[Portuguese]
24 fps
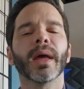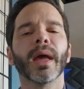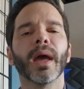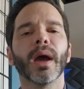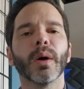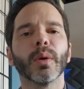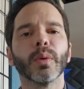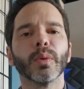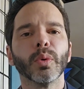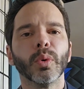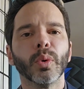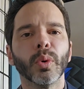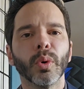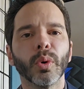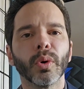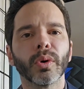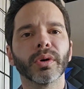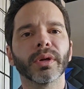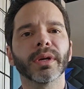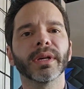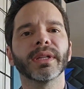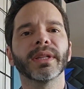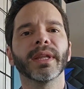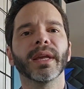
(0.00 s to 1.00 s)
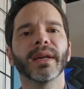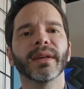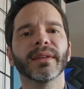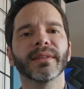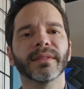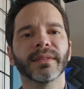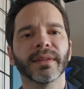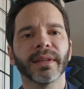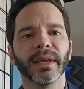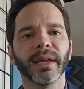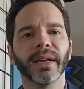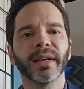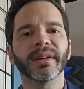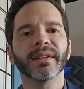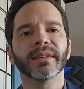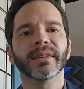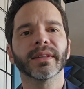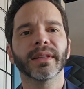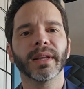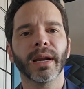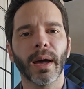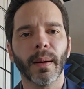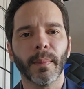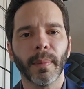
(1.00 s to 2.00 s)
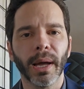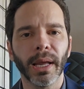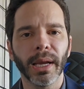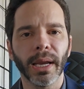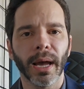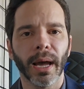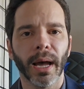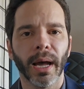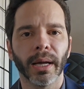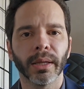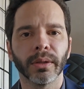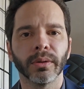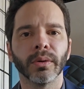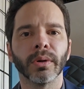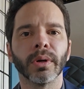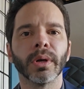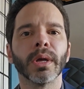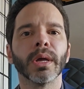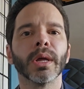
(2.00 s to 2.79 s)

É um lucro que tem que ser trabalhado.